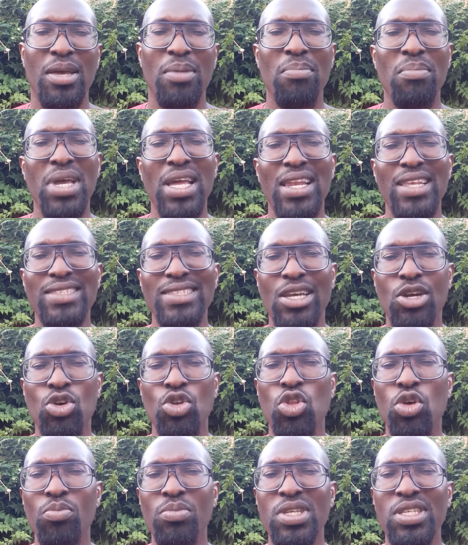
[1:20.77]
mais les
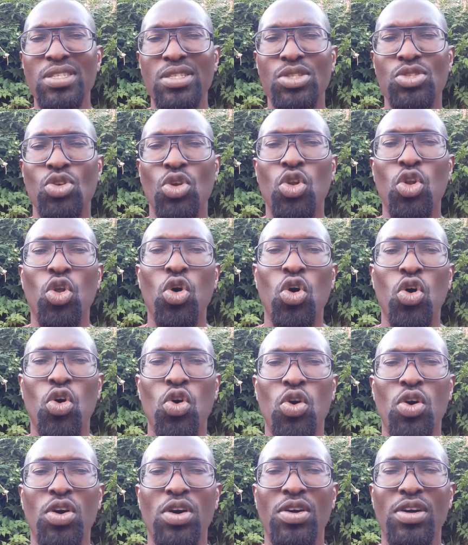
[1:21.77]
économistes
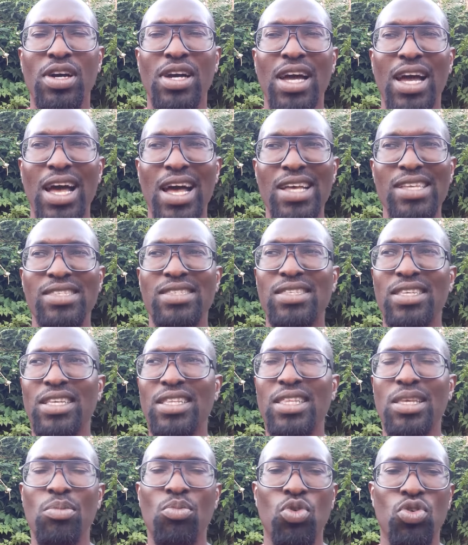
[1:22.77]
l'ont assez
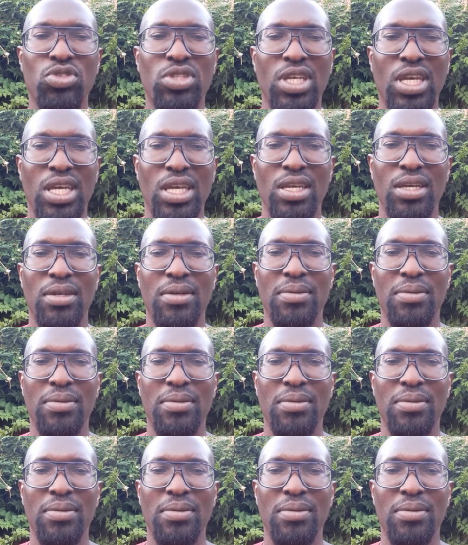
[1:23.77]
démontré.